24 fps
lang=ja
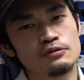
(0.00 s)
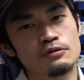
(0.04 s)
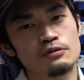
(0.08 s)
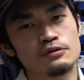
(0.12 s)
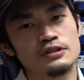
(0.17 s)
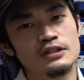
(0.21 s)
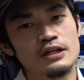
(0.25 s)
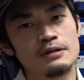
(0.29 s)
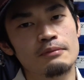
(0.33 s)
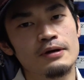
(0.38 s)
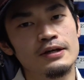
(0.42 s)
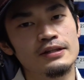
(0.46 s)
と
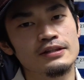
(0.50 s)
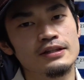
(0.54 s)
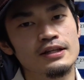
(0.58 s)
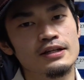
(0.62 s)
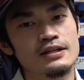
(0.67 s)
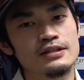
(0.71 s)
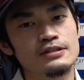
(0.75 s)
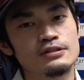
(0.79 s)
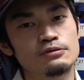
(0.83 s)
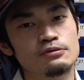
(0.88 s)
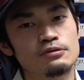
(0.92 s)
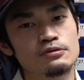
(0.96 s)
じゃまた
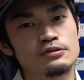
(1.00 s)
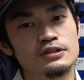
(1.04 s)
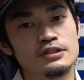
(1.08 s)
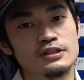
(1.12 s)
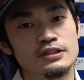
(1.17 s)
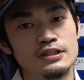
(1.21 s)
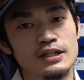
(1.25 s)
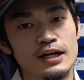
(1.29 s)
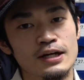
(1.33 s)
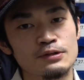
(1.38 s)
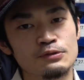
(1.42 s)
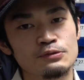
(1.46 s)
ね、ちょっと違う
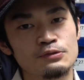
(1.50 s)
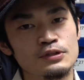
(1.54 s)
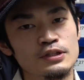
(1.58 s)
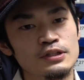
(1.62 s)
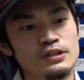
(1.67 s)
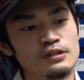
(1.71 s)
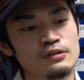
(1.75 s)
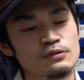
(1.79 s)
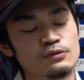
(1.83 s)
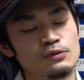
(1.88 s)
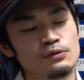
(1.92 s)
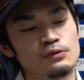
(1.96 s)
雰
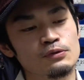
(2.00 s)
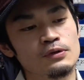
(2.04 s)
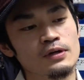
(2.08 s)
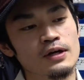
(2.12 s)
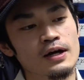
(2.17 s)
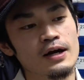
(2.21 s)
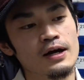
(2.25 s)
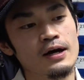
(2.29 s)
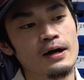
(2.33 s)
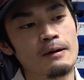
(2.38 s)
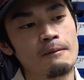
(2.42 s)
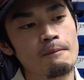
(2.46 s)
囲気という
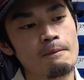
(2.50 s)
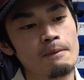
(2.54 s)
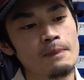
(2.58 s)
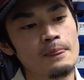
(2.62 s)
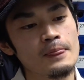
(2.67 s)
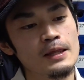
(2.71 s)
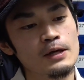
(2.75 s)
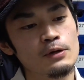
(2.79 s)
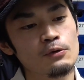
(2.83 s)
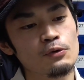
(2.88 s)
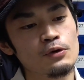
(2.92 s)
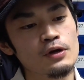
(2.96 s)
か、
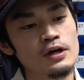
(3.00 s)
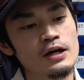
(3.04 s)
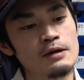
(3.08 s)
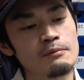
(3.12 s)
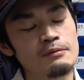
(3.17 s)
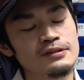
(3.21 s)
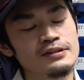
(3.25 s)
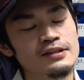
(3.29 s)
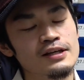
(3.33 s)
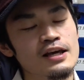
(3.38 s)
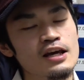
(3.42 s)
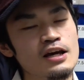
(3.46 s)
これが
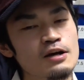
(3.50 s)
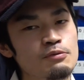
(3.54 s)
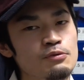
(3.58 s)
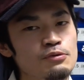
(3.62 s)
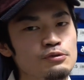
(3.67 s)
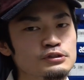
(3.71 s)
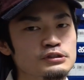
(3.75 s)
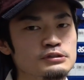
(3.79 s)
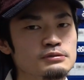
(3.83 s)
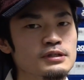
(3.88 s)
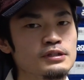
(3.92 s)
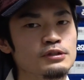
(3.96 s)
また
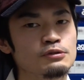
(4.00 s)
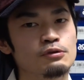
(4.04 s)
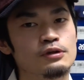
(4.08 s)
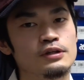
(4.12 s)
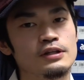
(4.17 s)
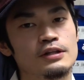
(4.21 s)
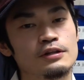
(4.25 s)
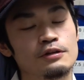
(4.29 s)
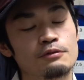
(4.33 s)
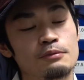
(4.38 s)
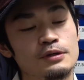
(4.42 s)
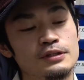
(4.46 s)
エアフォース1とか
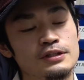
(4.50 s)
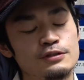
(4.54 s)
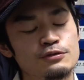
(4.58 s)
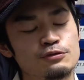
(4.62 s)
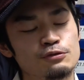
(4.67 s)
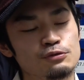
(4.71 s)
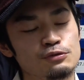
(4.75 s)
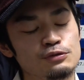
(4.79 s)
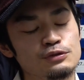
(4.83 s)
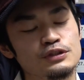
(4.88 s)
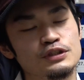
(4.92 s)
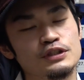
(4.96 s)
だとまた
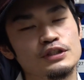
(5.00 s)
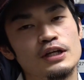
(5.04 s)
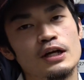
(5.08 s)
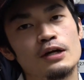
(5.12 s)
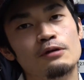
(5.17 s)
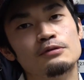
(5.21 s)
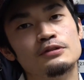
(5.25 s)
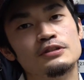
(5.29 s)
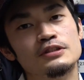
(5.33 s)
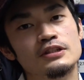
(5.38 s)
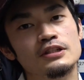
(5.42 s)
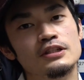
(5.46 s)
ちょっと
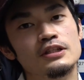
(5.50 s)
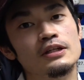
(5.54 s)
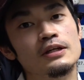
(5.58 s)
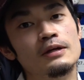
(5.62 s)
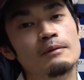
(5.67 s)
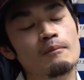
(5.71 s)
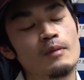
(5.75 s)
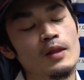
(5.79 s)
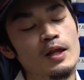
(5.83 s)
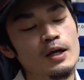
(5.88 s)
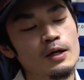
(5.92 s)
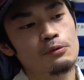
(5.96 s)
違うし、
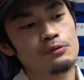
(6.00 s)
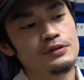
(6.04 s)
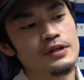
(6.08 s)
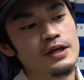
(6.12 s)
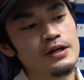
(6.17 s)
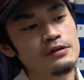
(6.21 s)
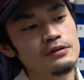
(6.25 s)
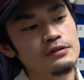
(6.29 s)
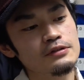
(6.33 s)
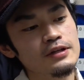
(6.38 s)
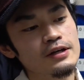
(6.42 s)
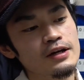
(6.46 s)

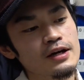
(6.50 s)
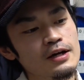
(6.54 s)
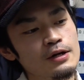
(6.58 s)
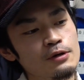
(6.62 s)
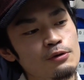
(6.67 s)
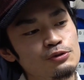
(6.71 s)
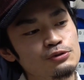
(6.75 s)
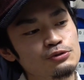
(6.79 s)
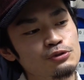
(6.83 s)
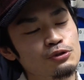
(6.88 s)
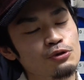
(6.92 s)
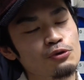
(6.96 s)
ダンクだから
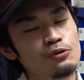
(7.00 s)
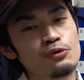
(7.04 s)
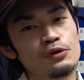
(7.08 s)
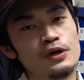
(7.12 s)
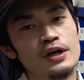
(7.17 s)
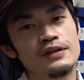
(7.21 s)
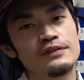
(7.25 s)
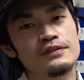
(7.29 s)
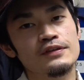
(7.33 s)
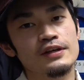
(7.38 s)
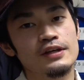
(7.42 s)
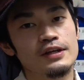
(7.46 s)
こそ
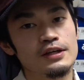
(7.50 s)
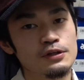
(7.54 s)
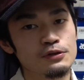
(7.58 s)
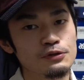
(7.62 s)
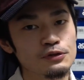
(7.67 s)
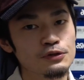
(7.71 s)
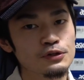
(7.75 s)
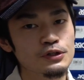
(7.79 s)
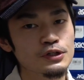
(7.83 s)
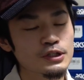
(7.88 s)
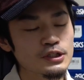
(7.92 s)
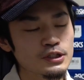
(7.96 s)
表現でき
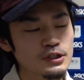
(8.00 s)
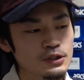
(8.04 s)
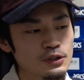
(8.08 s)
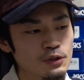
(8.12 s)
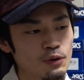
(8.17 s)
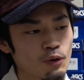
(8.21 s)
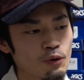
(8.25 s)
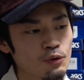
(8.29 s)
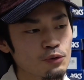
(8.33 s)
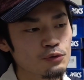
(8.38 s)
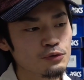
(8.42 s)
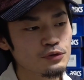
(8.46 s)
る、
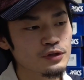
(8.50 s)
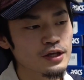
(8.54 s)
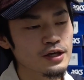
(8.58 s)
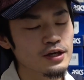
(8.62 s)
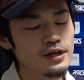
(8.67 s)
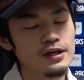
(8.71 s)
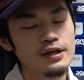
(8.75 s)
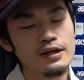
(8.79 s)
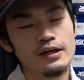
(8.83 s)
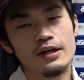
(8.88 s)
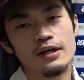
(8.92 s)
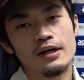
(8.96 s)
この
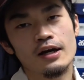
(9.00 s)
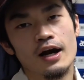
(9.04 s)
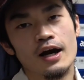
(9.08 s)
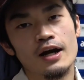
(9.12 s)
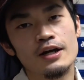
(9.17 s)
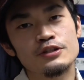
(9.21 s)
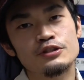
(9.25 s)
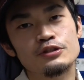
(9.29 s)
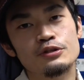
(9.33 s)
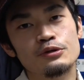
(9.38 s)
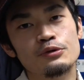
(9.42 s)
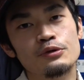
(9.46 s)
ね、
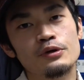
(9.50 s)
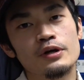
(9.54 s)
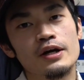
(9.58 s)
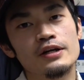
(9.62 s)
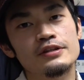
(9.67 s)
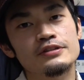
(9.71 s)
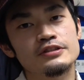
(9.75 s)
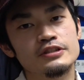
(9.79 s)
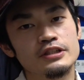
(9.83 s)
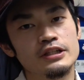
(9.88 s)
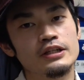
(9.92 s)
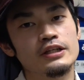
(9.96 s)
配色の
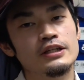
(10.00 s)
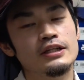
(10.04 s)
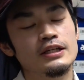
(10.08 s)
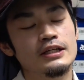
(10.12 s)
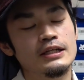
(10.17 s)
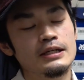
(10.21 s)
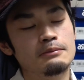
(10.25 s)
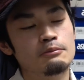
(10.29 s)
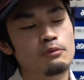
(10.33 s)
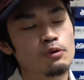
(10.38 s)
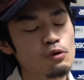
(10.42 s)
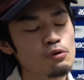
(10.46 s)
感じ、
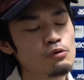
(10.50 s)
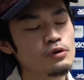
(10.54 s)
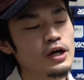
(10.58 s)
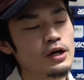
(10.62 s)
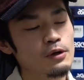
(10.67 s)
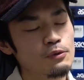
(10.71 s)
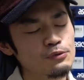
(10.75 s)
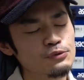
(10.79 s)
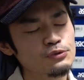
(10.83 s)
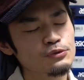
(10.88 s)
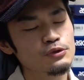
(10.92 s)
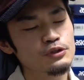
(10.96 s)
もう今回
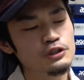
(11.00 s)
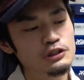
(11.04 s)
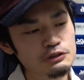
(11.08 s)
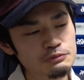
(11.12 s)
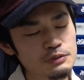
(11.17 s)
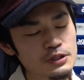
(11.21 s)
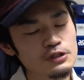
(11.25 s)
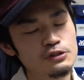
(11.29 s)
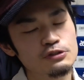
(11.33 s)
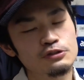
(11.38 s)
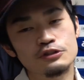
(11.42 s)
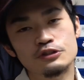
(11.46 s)
本当にう
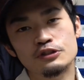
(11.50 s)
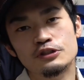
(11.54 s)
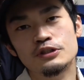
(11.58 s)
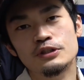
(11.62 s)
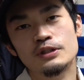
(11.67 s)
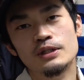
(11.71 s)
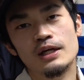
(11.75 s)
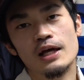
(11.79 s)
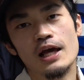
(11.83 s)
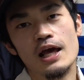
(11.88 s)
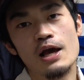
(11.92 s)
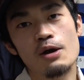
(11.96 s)
まく、
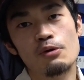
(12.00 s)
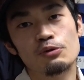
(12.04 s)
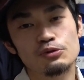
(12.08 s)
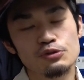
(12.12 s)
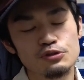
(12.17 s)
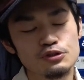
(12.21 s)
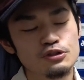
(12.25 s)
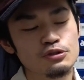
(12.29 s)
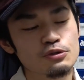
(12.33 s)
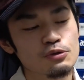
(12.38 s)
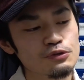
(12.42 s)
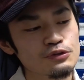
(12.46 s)
えー、落
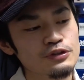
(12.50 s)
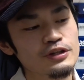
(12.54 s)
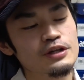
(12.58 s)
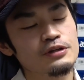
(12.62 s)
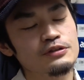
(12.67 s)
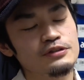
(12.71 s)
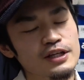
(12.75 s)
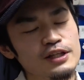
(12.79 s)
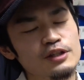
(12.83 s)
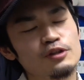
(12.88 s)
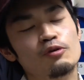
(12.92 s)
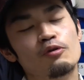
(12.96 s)
とし込んで
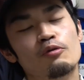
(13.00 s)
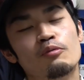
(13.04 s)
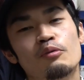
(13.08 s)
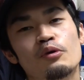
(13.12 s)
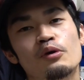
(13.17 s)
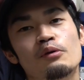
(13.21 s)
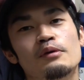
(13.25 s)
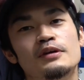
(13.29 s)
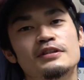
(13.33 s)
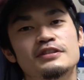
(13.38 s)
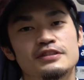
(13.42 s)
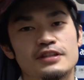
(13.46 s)
るなと
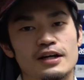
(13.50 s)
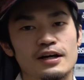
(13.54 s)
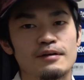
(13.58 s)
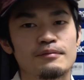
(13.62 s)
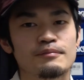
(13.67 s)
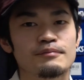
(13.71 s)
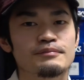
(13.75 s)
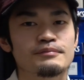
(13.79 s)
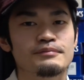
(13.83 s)
思いました。